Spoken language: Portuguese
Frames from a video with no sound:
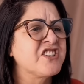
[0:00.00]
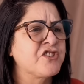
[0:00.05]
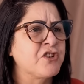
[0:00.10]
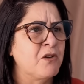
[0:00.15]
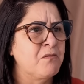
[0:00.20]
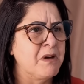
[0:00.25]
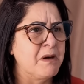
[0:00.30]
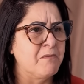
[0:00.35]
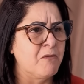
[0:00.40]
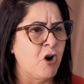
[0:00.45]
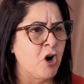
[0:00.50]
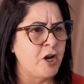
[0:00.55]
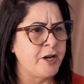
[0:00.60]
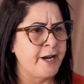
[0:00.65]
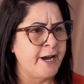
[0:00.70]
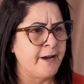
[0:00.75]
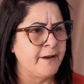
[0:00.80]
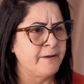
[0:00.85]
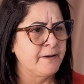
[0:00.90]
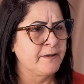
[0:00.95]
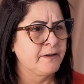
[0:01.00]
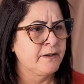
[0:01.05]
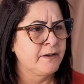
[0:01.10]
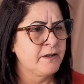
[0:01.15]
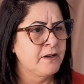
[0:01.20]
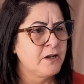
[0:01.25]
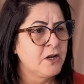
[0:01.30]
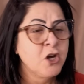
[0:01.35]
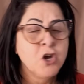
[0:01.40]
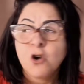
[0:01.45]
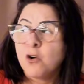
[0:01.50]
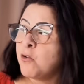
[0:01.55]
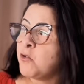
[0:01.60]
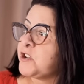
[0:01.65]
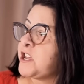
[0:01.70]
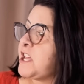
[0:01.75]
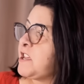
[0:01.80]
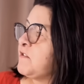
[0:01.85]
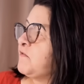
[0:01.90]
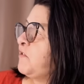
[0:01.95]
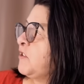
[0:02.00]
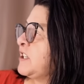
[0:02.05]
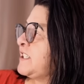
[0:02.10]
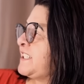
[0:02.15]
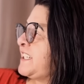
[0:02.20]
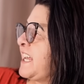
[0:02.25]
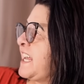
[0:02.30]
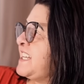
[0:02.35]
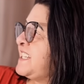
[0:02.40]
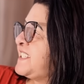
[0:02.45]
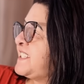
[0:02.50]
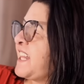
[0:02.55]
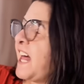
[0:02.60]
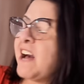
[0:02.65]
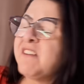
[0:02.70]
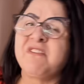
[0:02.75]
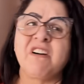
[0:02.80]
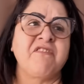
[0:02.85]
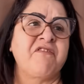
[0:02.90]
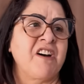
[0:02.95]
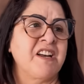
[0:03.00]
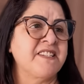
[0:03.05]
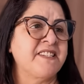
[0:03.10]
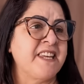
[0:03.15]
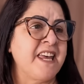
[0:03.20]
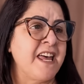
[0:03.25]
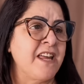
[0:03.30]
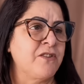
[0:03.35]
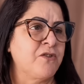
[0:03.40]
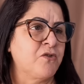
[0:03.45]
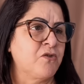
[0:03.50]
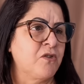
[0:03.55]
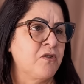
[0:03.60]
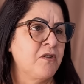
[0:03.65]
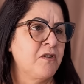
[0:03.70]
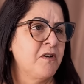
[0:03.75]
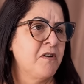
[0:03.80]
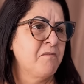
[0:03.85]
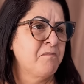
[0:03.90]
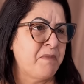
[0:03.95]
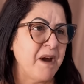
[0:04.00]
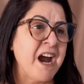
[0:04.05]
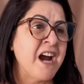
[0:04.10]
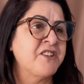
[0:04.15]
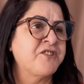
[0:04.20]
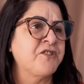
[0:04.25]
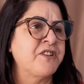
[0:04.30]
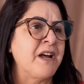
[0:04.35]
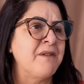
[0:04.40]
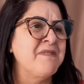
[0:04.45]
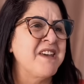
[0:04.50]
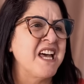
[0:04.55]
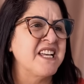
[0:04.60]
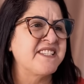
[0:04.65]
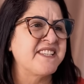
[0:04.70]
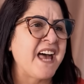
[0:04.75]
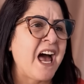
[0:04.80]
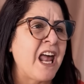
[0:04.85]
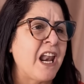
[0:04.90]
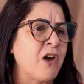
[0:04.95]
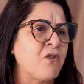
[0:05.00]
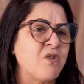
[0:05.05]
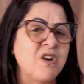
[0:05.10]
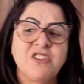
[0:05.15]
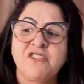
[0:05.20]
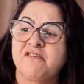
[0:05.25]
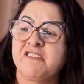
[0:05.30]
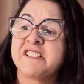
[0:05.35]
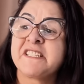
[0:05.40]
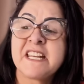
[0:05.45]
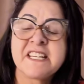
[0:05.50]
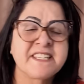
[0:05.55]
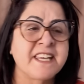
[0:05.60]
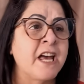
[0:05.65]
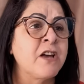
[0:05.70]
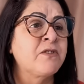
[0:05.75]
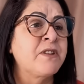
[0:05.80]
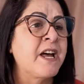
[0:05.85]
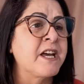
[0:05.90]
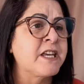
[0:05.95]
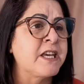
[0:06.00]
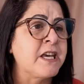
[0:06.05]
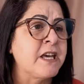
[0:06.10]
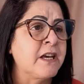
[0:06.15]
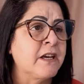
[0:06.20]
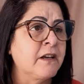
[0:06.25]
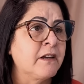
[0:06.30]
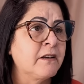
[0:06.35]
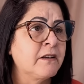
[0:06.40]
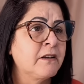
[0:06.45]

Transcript: sua memória. O que que você estava fazendo perto da minha sala quando você saiu daqui?